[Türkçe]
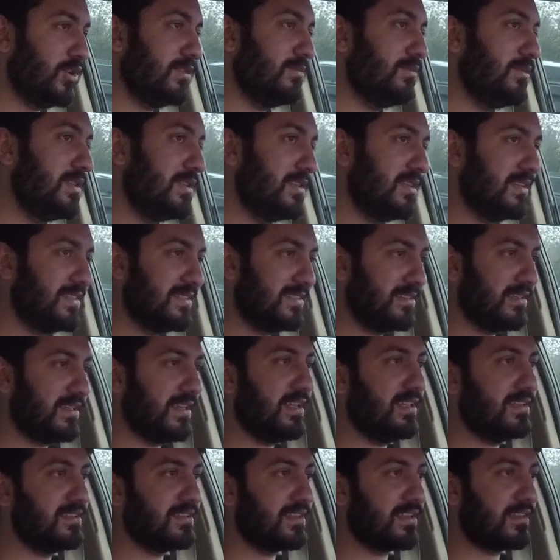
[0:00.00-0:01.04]
Bu arabanın testi
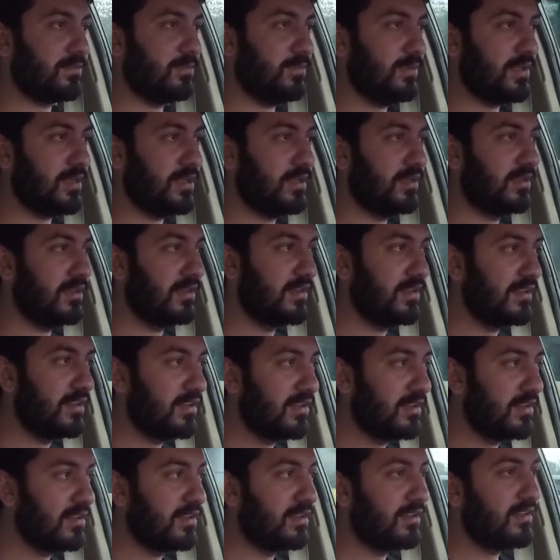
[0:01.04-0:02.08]
gelecek mi?
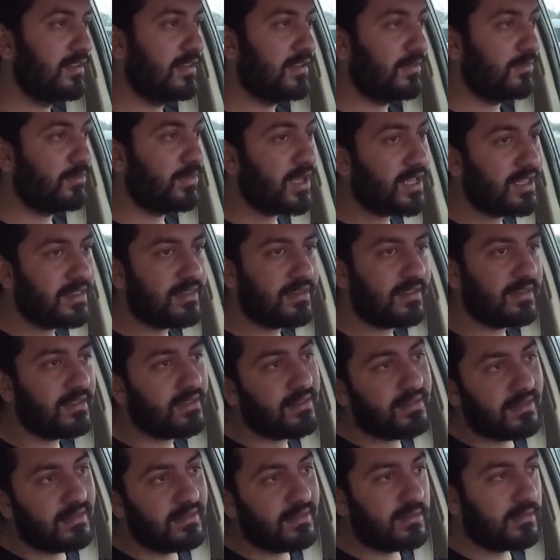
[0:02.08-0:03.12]
E ben
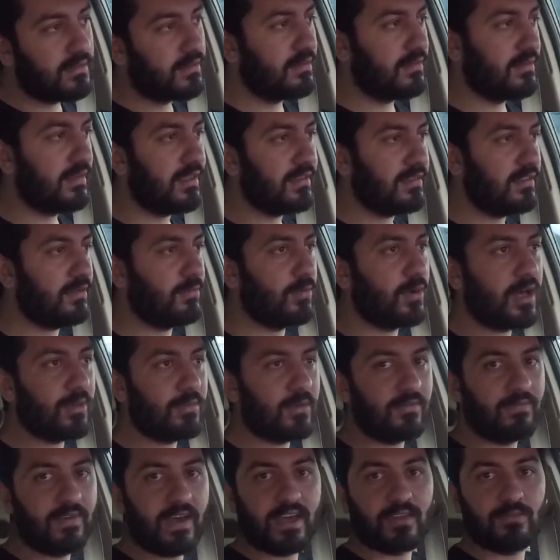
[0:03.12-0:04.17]
de ne diyeyim
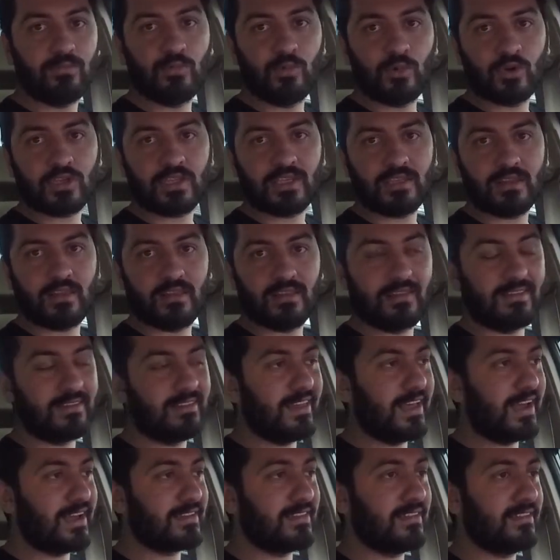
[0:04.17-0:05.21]
abi vermiyor ki.
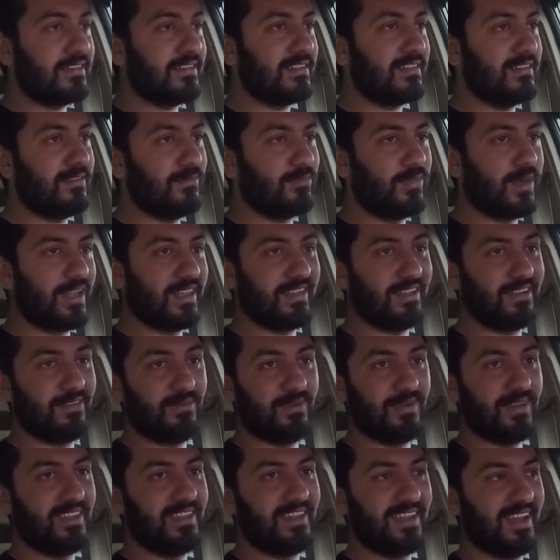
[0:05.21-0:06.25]
Nereden alayım ben
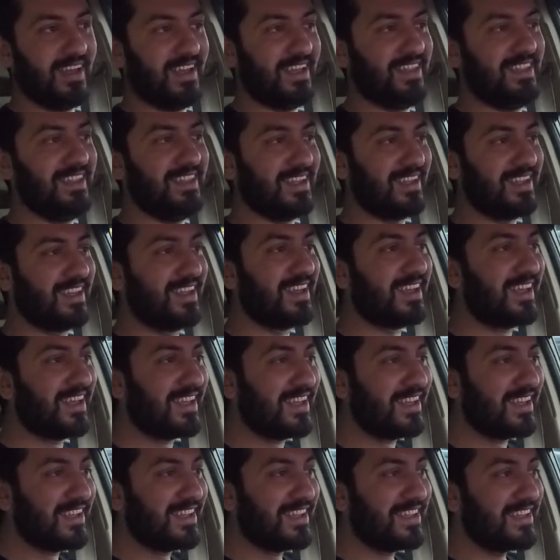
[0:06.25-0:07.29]
arabayı yani?
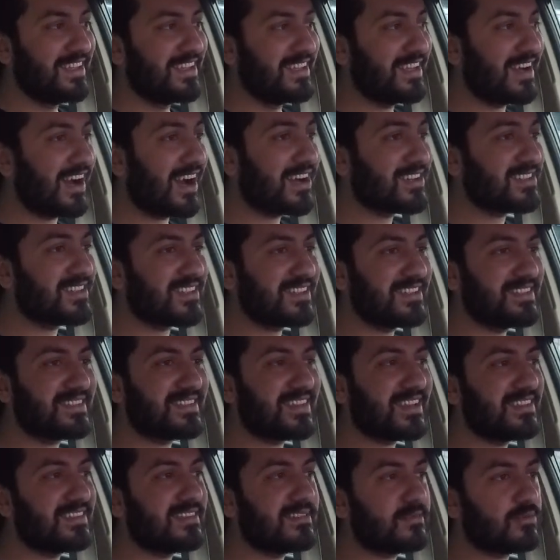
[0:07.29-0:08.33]
Artık
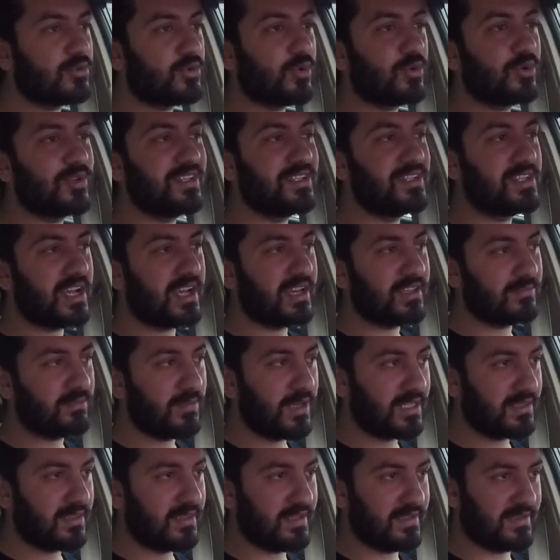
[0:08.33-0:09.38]
insanlara çok rica
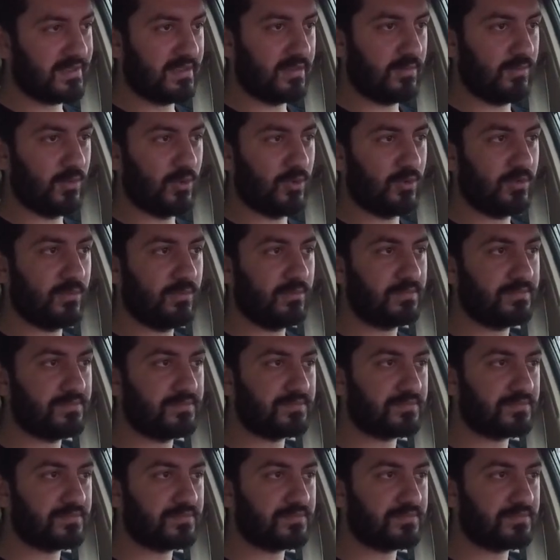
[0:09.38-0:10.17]
etmek de istemiyorum.